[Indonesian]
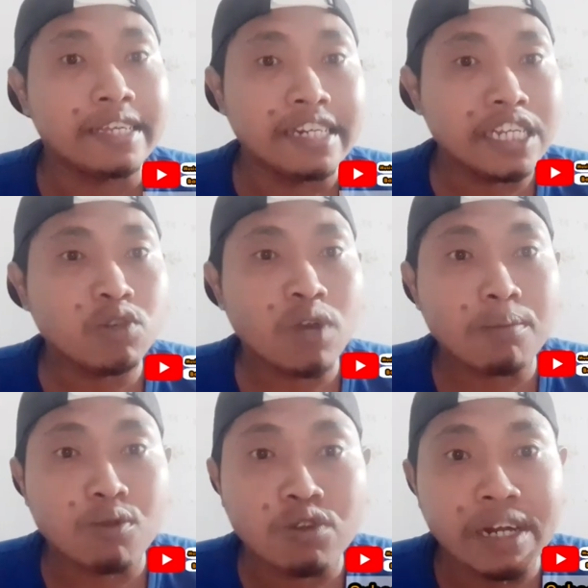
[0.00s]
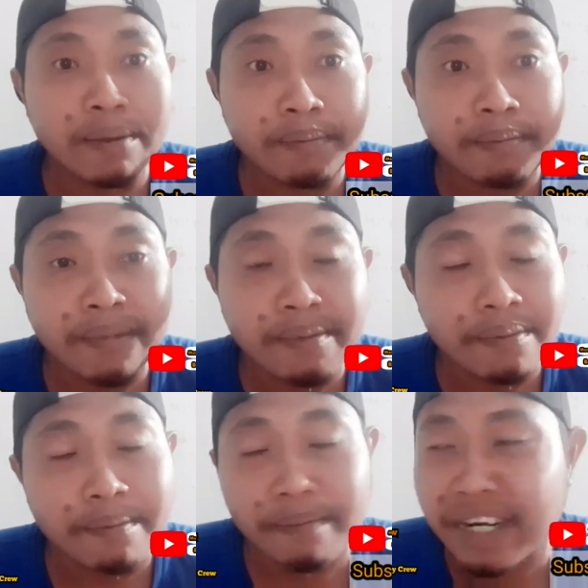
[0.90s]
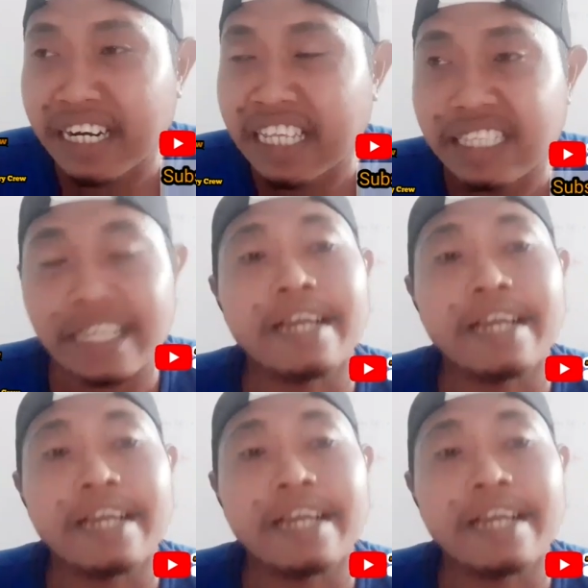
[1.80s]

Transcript: ini 26 menit